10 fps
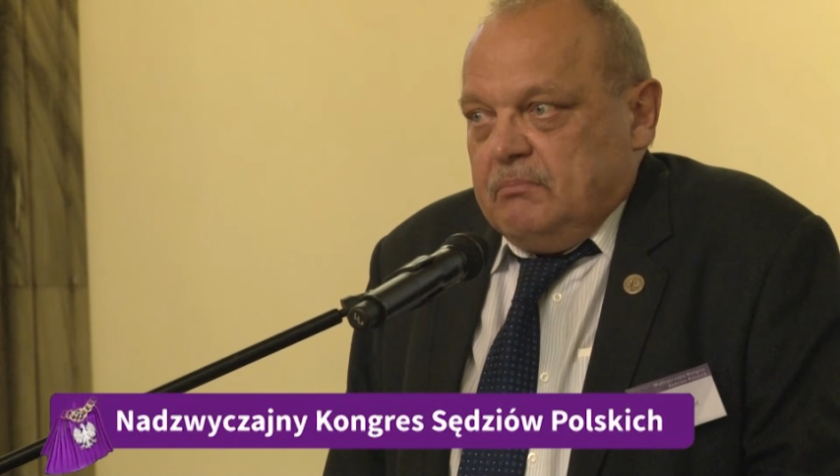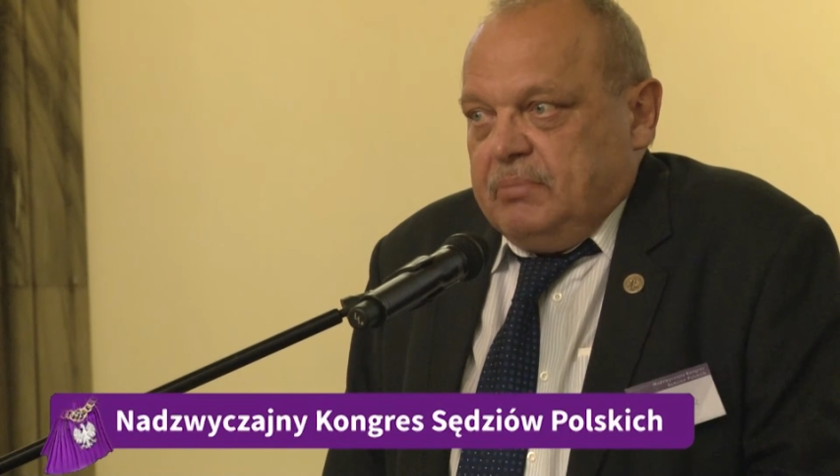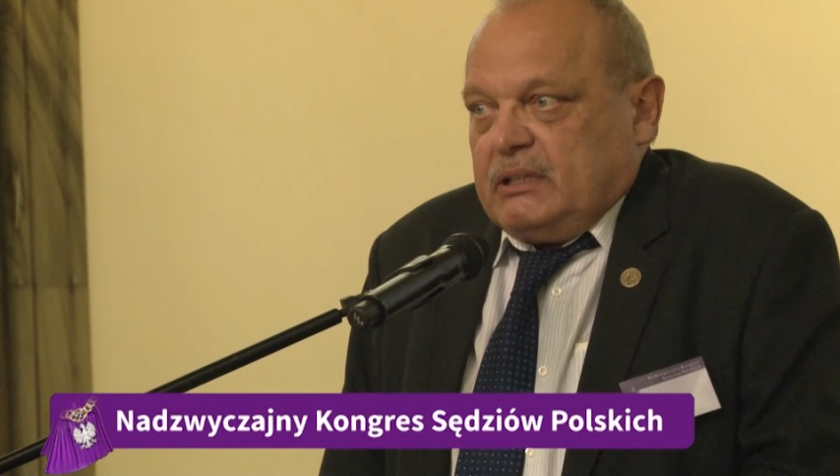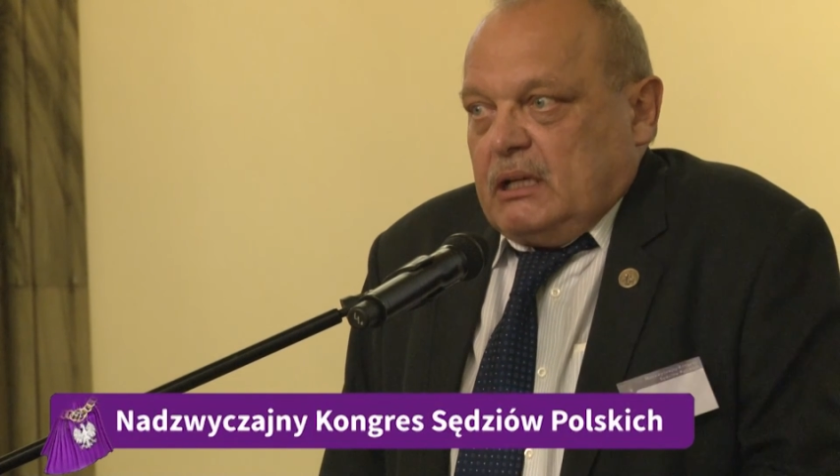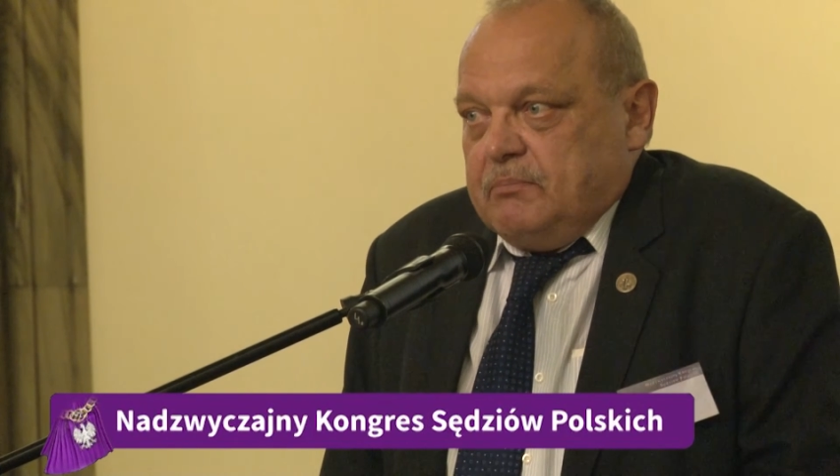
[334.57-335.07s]

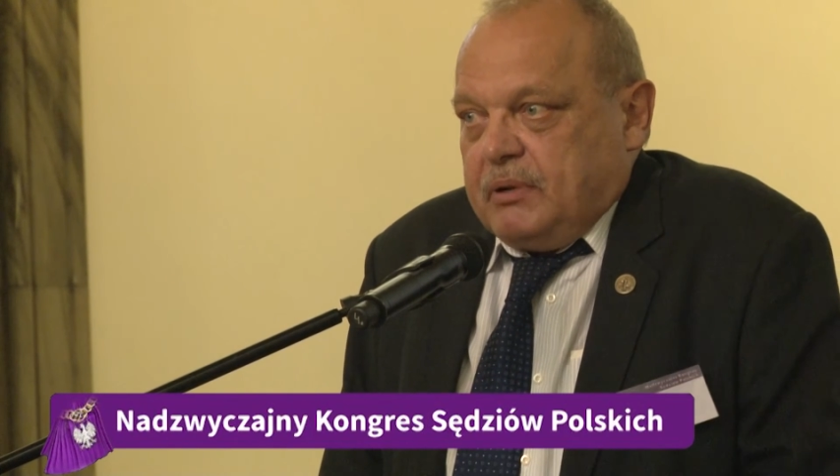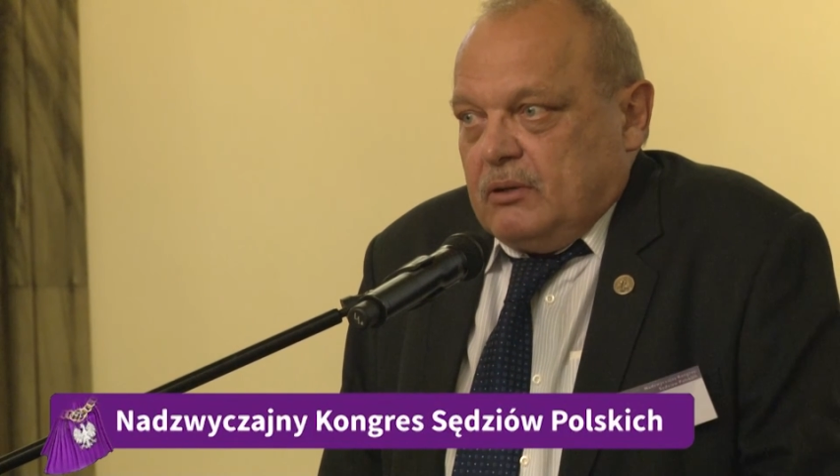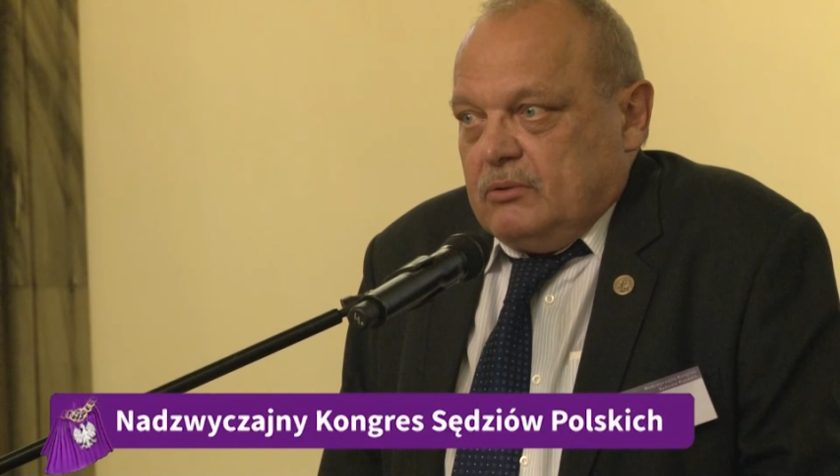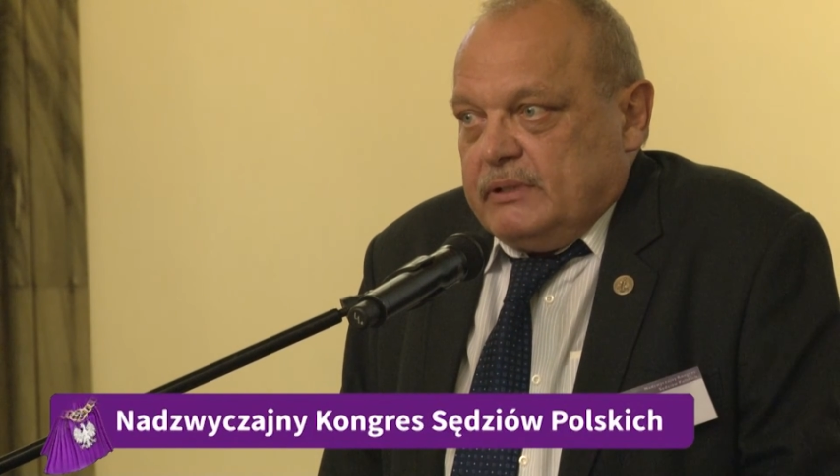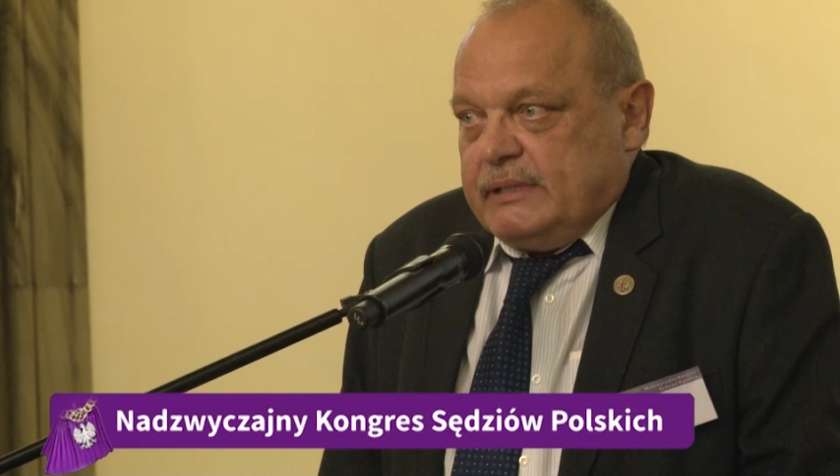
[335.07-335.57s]
pytań
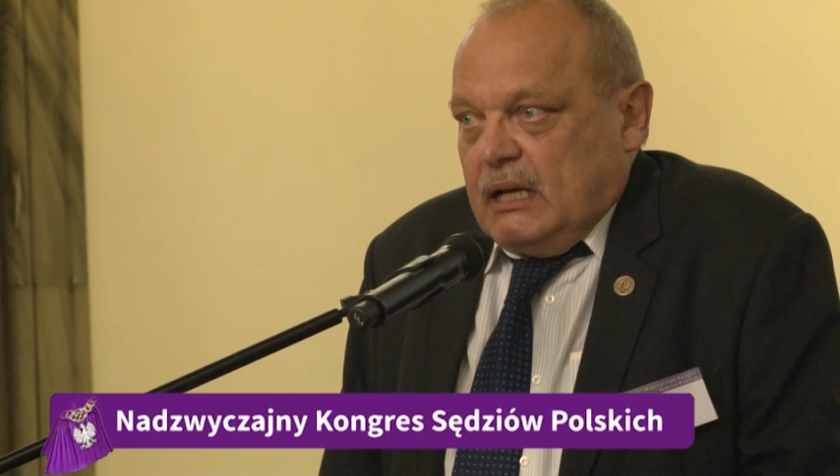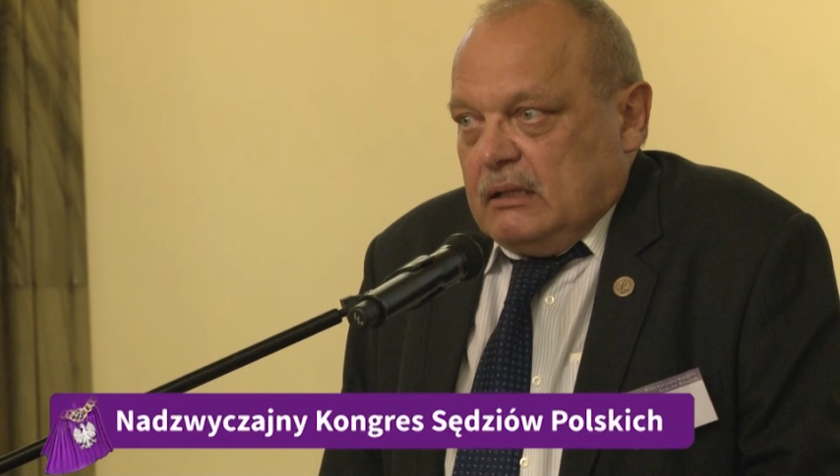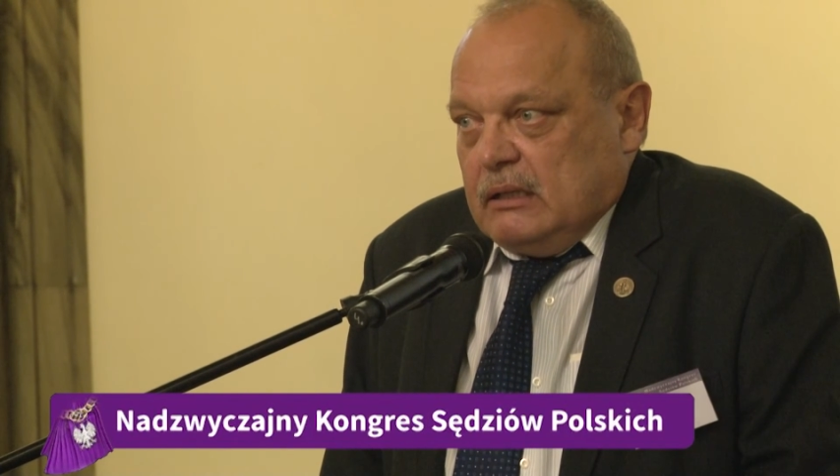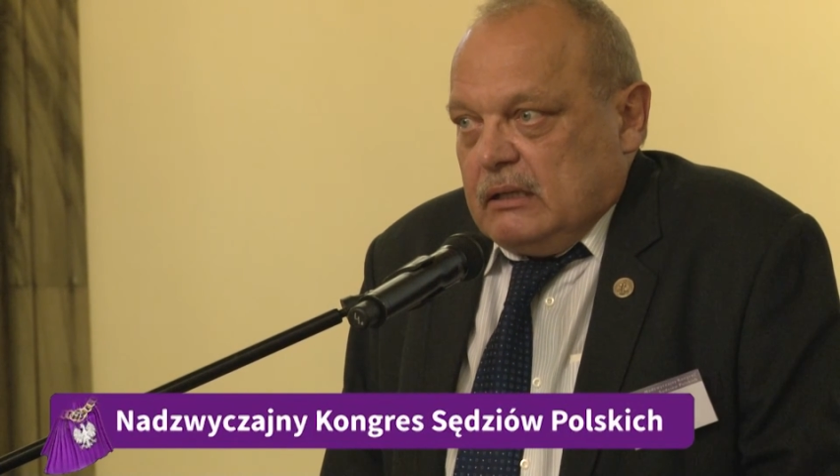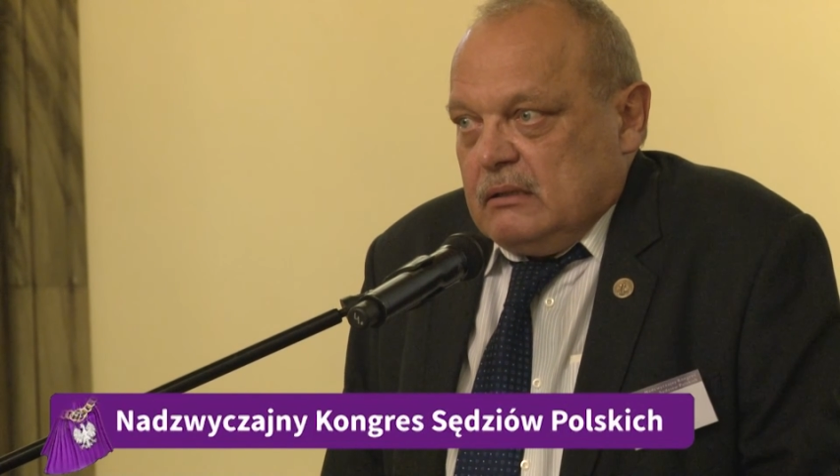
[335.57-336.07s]

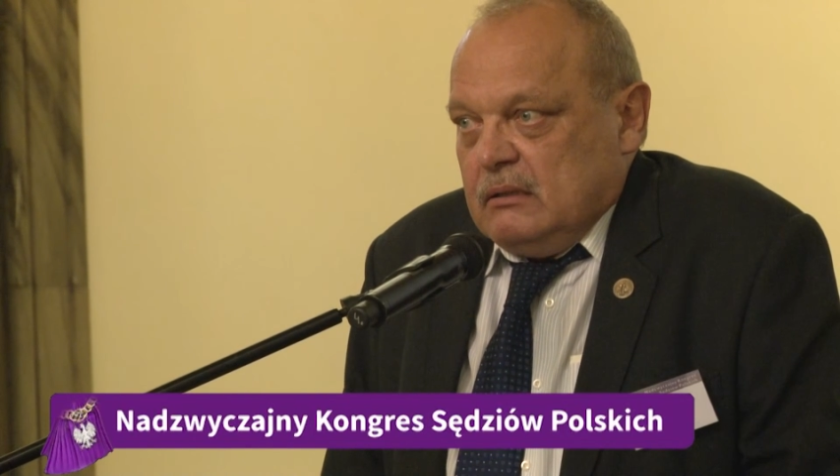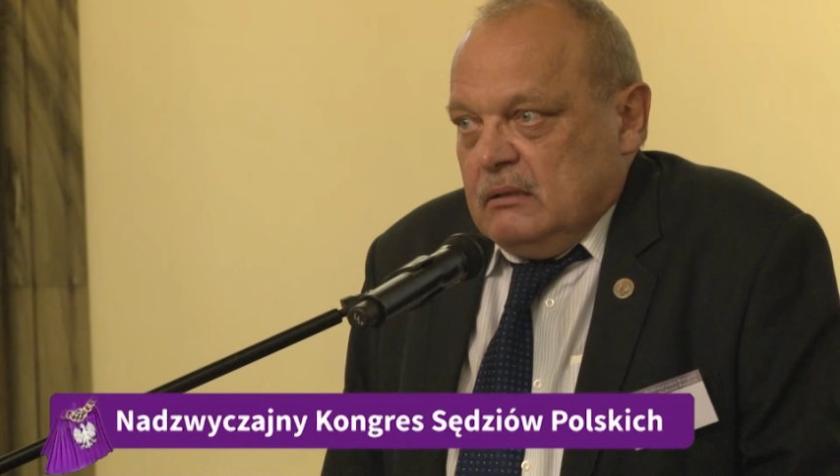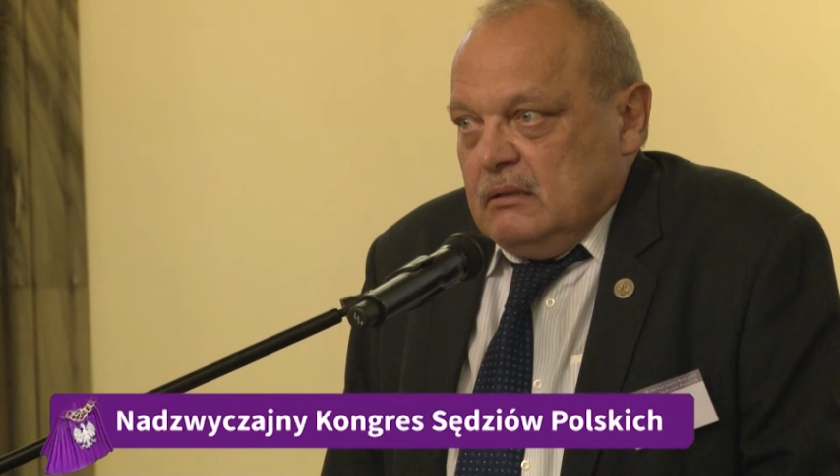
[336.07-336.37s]
prejudycjalnych,